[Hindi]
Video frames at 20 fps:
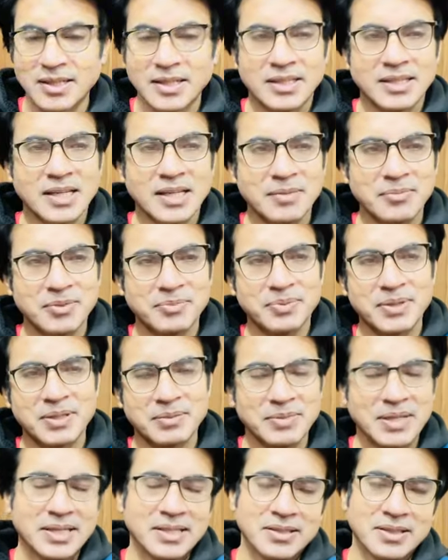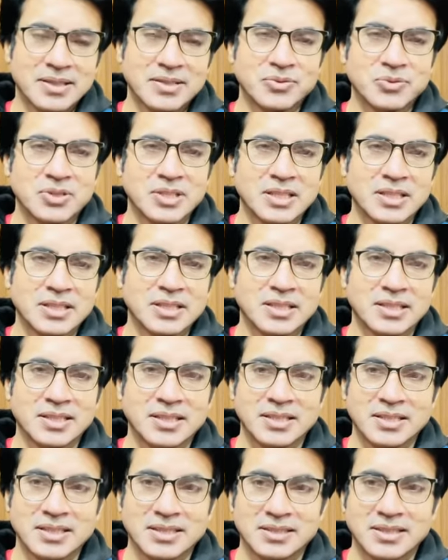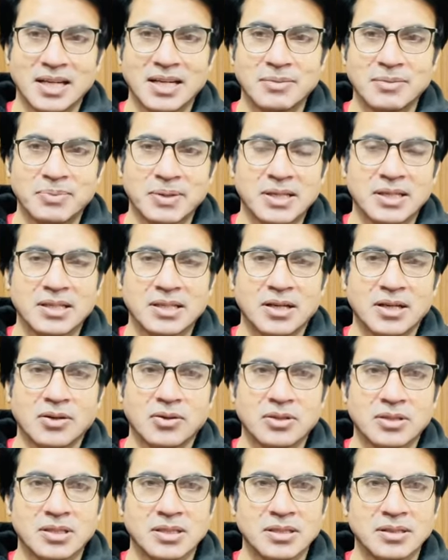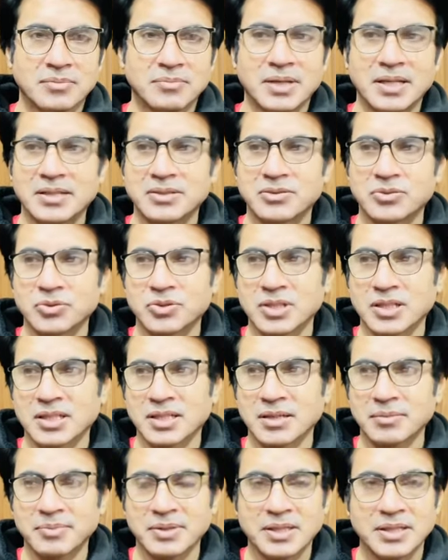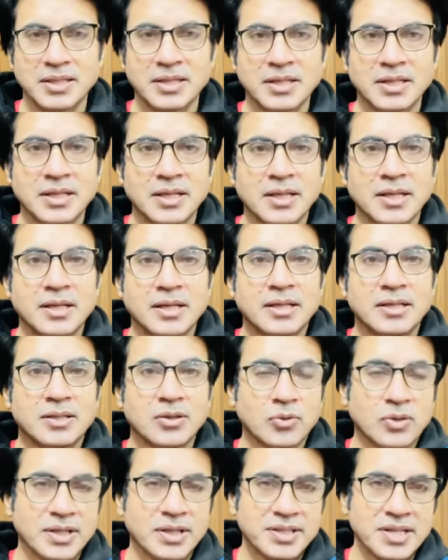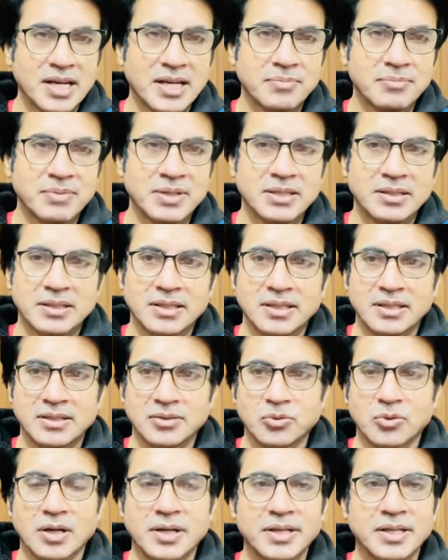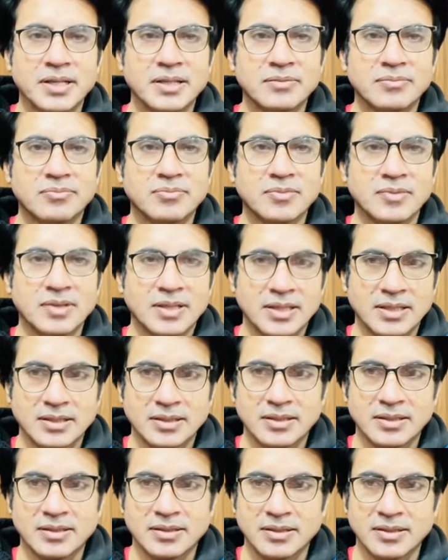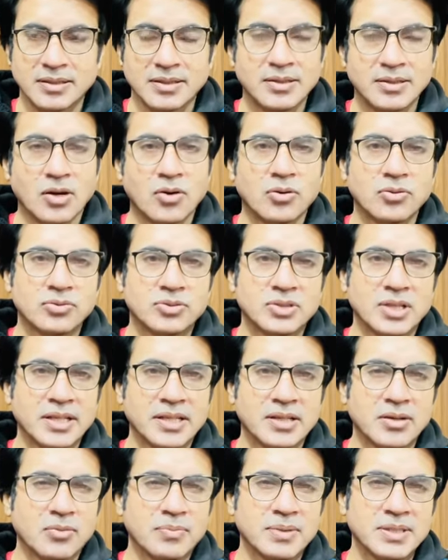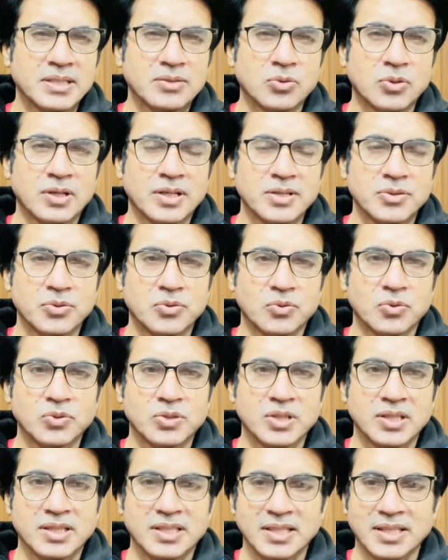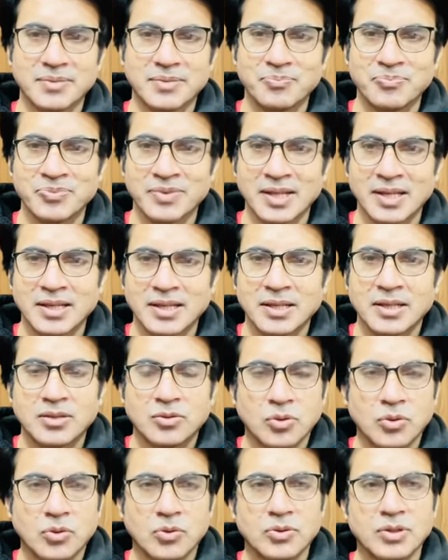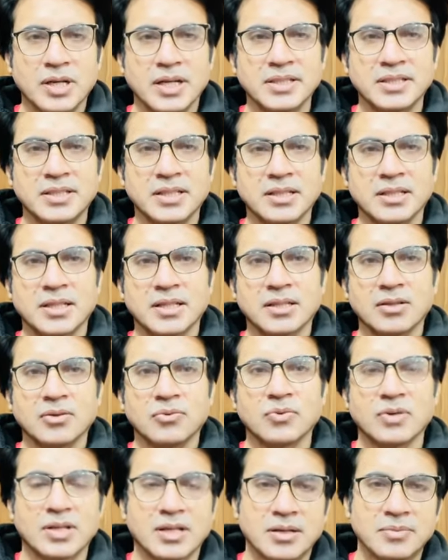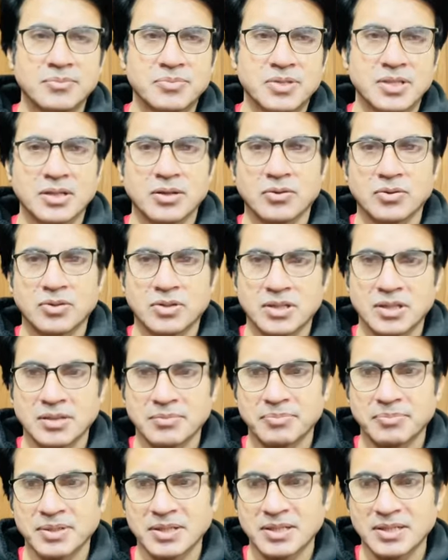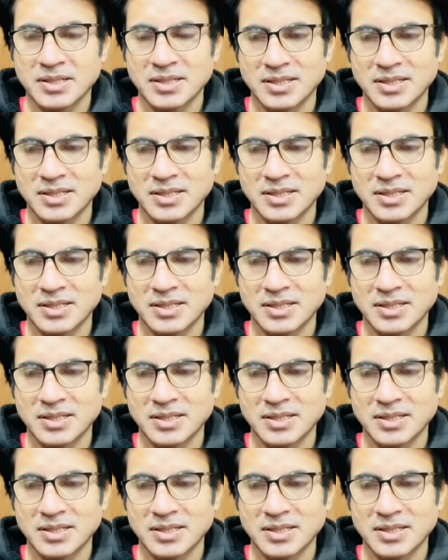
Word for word: खैर फिर मैंने ना उसे साइड पर रखा और मैंने सोचा कि अभी क्योंकि शहर में दुकानें नौ साढ़े नौ बजे खुलना शुरू हो जाती हैं तो नाश्ता करता हूँ आराम से और फिर